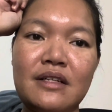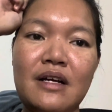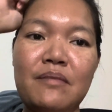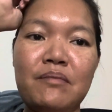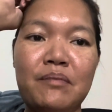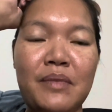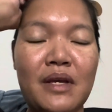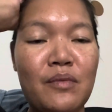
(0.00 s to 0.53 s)

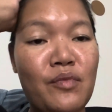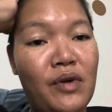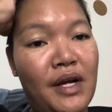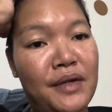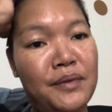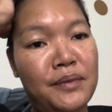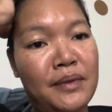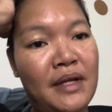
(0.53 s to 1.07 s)
amping mo
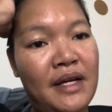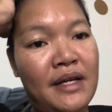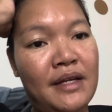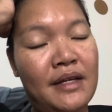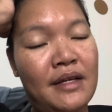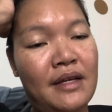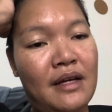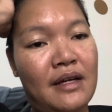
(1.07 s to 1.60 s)

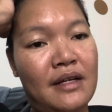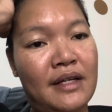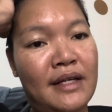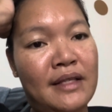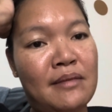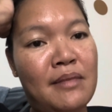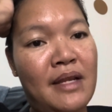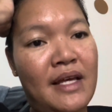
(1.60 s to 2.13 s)
kanunay. Uh,
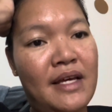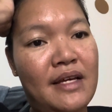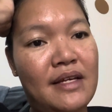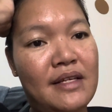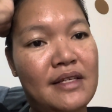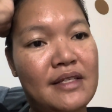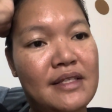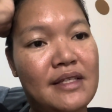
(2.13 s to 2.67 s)
God
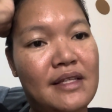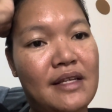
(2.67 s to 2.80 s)
bless.